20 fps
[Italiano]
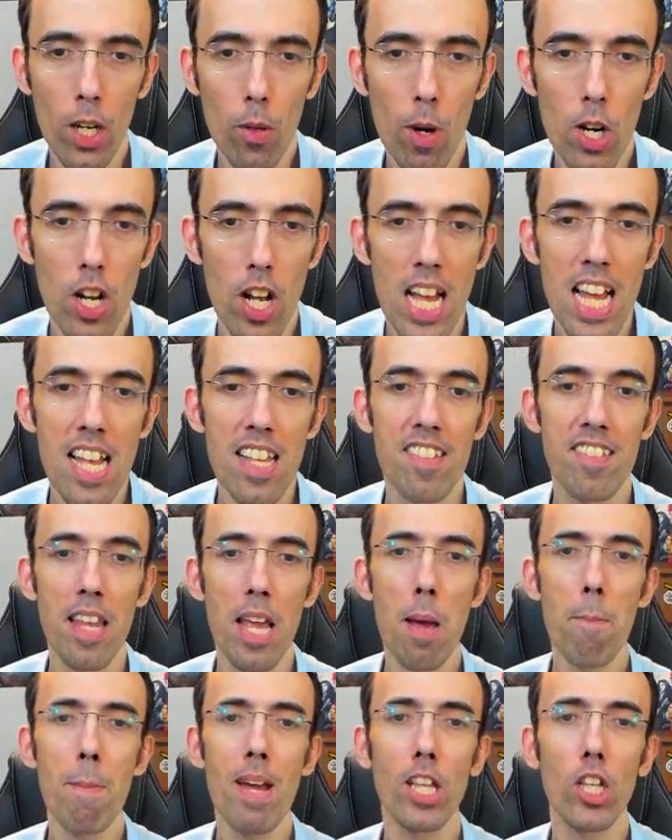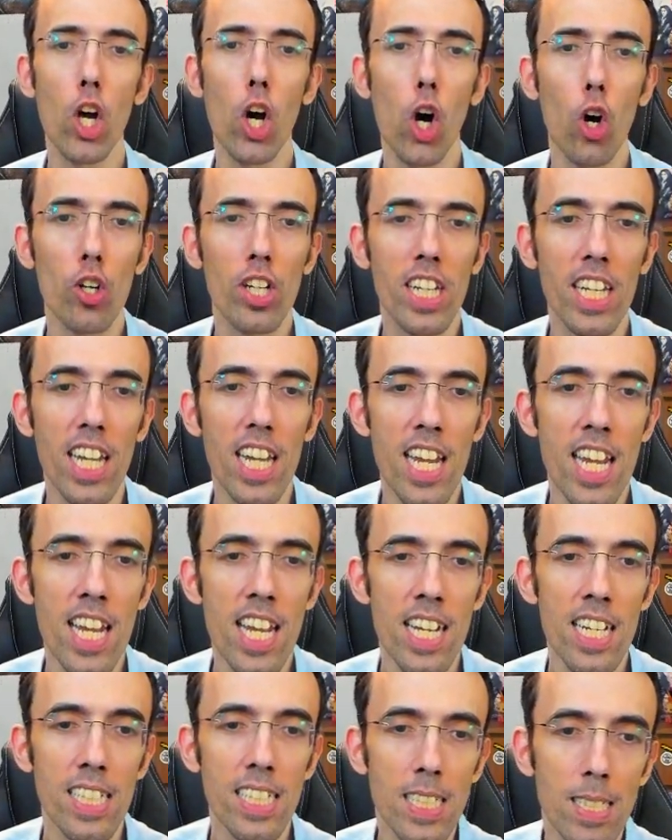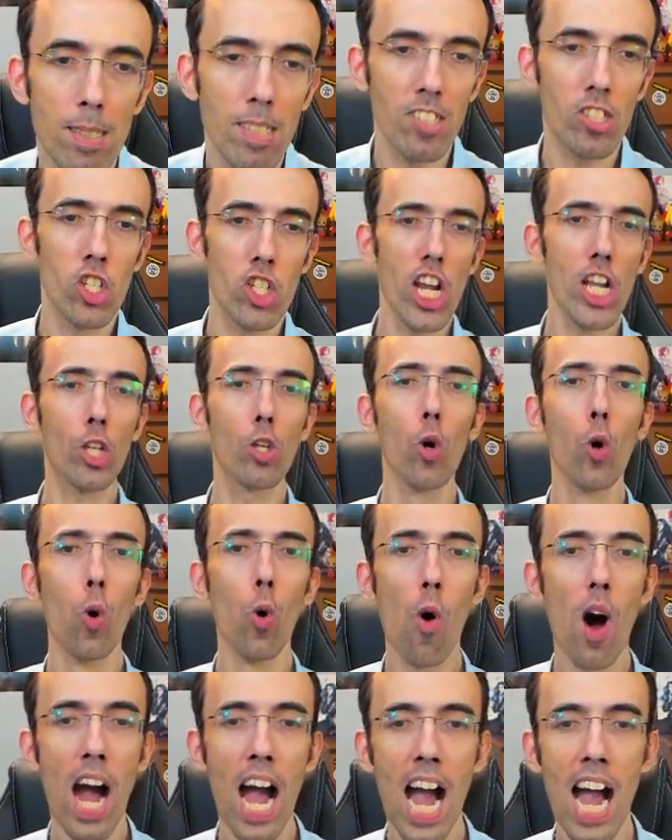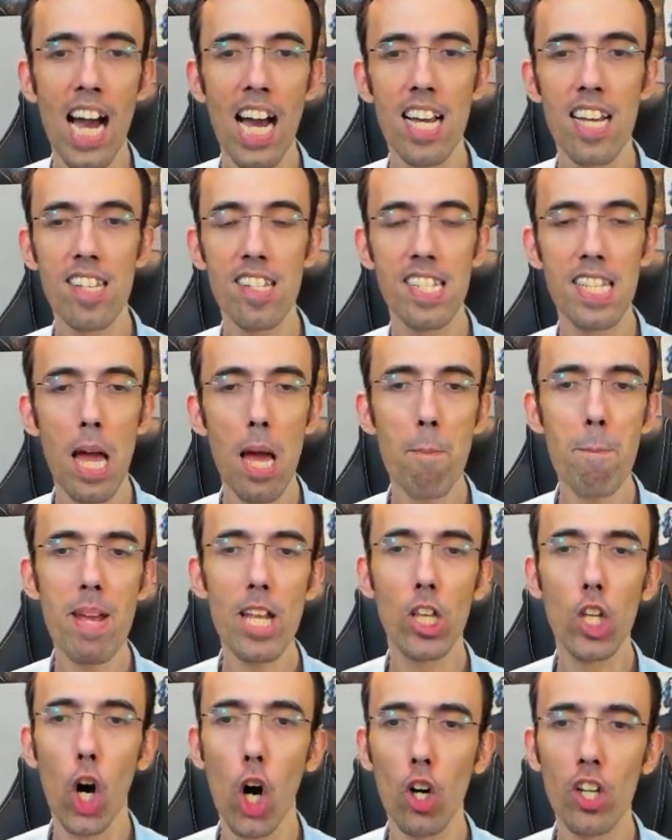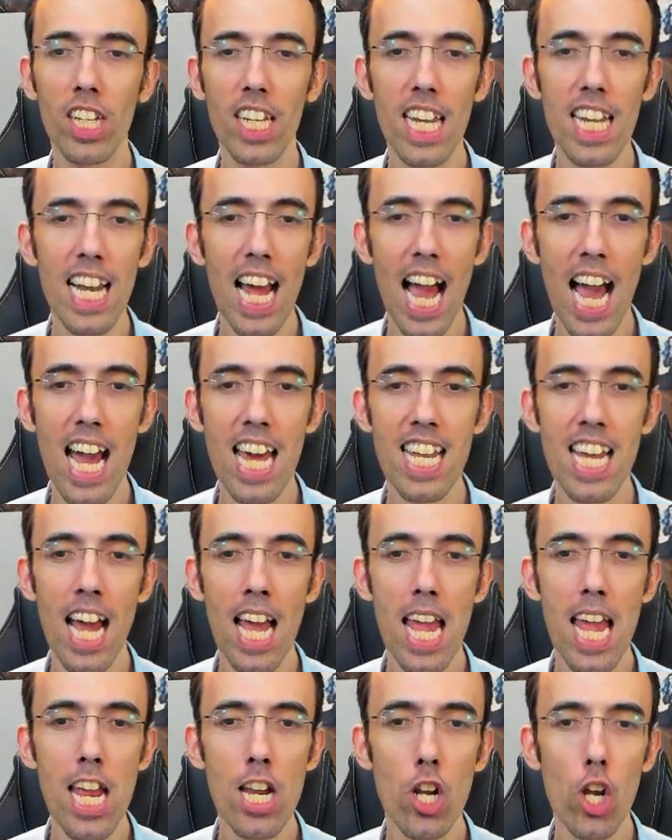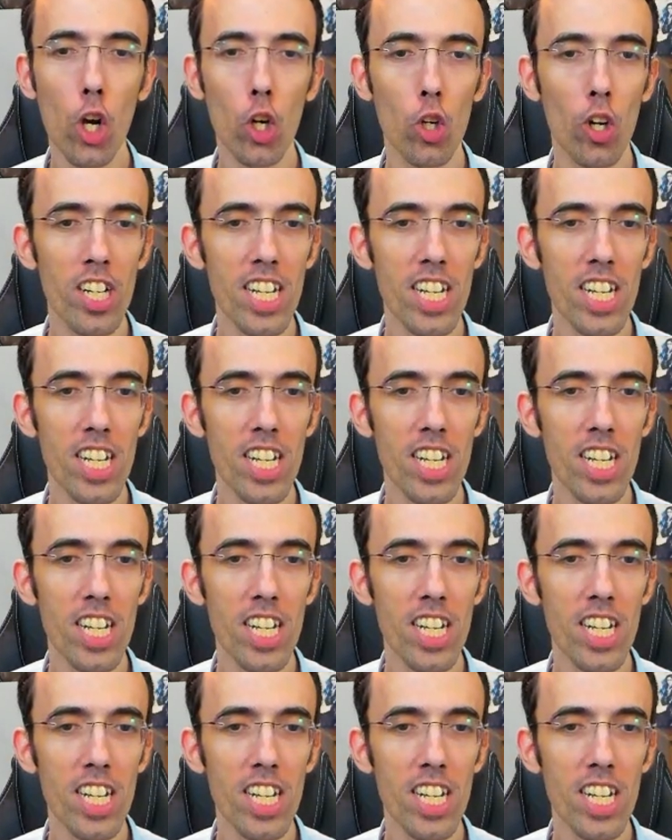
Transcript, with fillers: quello. Se mi tocchi, ci tua. Se mi tocchi in aria e io non